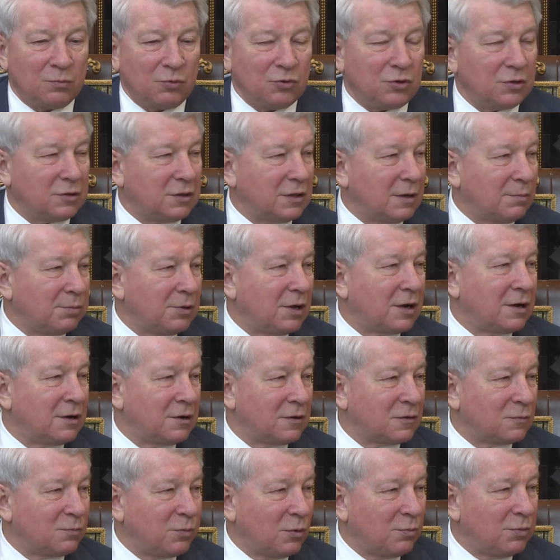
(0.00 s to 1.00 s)
будет на благо
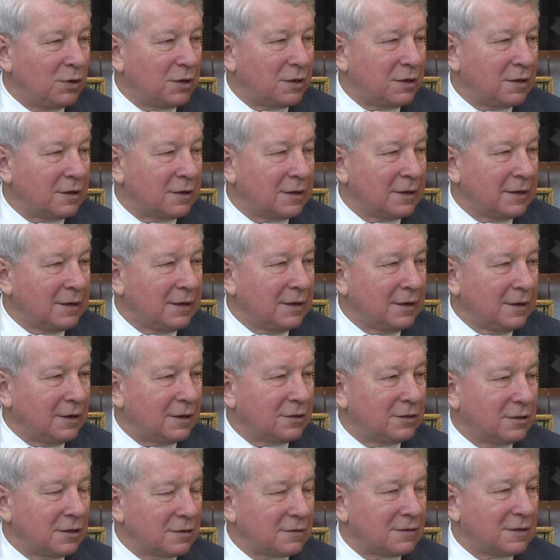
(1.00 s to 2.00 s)
республики.
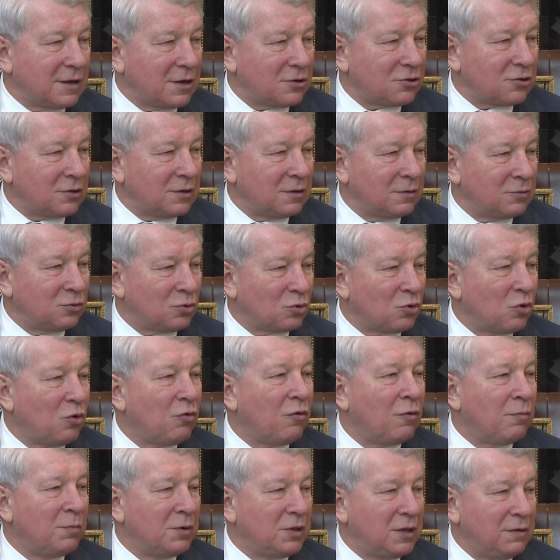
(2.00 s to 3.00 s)
Однозначно и
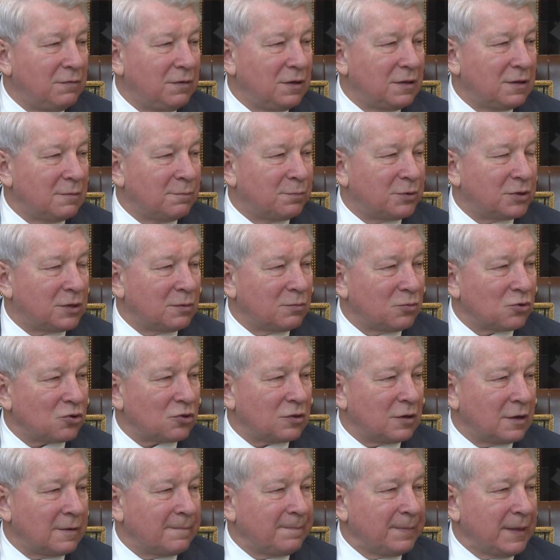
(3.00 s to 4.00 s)
другого мы не видим, потому
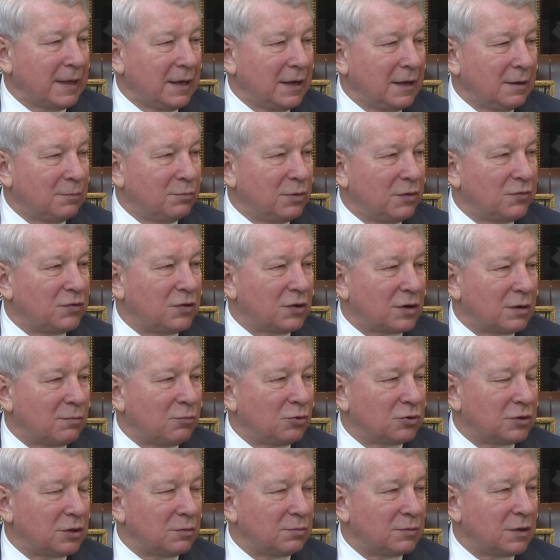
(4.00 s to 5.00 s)
что мы все
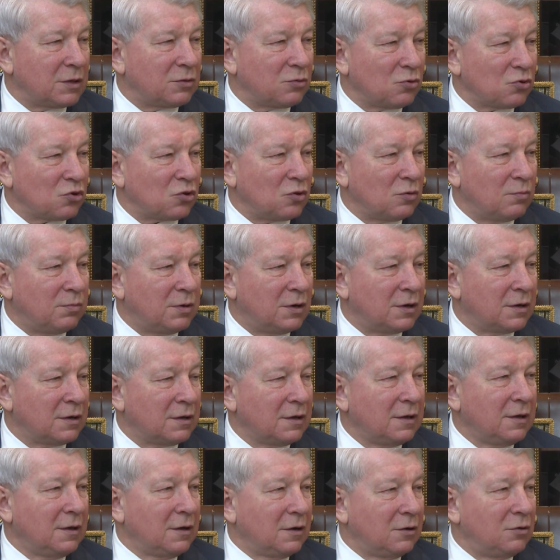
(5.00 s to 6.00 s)
работаем на то, чтобы
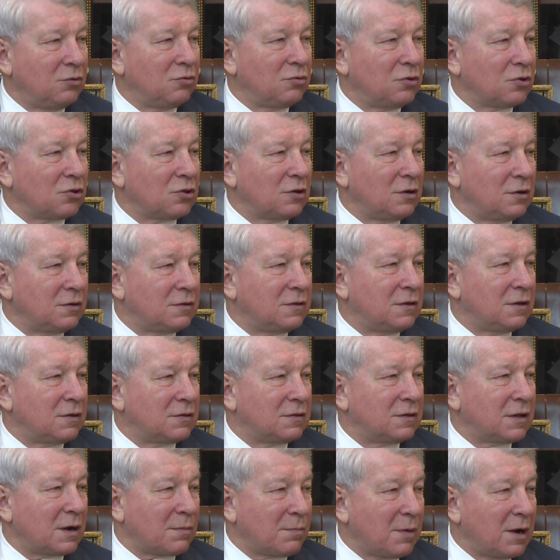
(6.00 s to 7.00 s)
люди жили
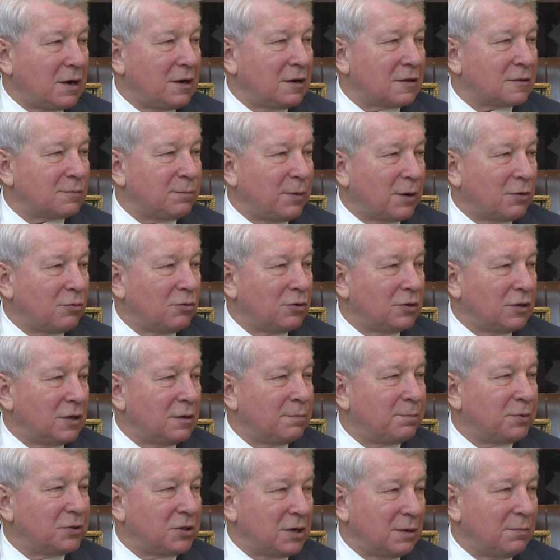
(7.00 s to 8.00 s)
здесь нормально, спокойно,
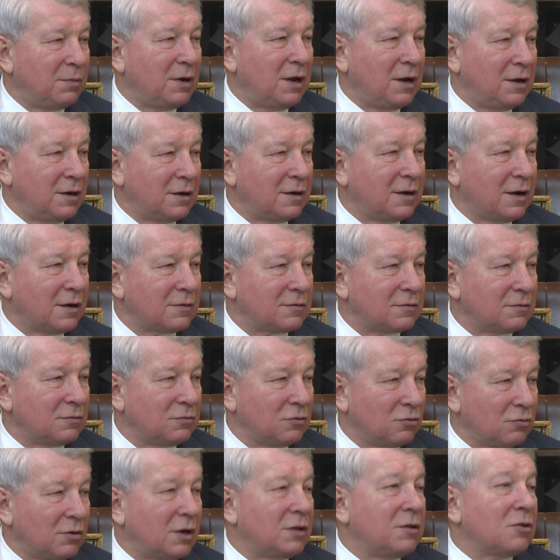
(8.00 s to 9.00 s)
потребляли газ.
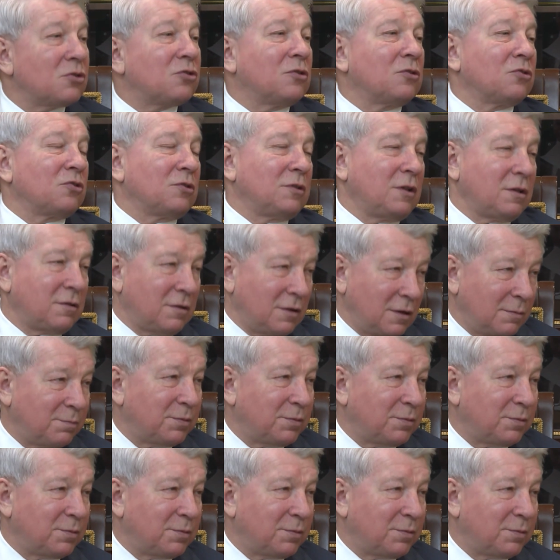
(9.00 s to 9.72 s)
Ну, конечно, желательно и